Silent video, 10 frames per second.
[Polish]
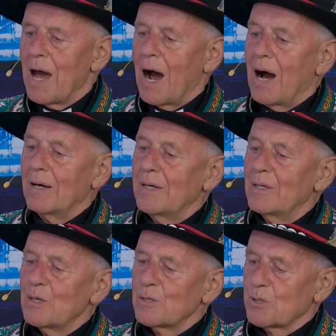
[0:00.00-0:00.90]

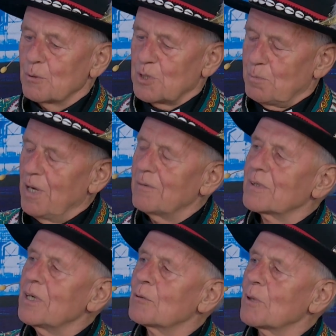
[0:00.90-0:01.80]
ale są
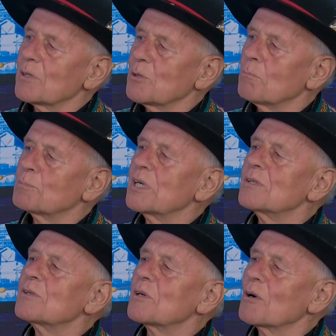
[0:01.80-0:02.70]
śpiewki, które są
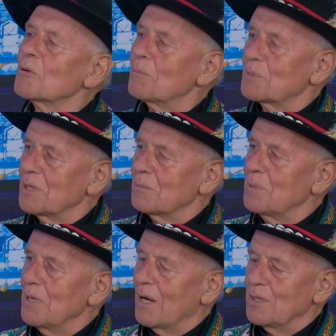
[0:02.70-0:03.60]
przestrogą przed
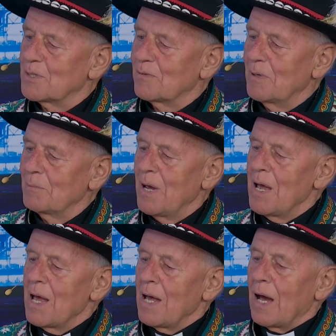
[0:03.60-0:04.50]
pijaństwem,
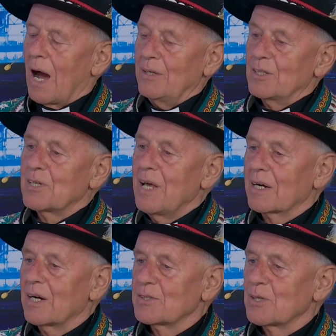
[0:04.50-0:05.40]
a jeśli
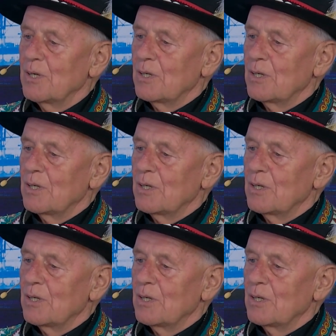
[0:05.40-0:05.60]
jakaś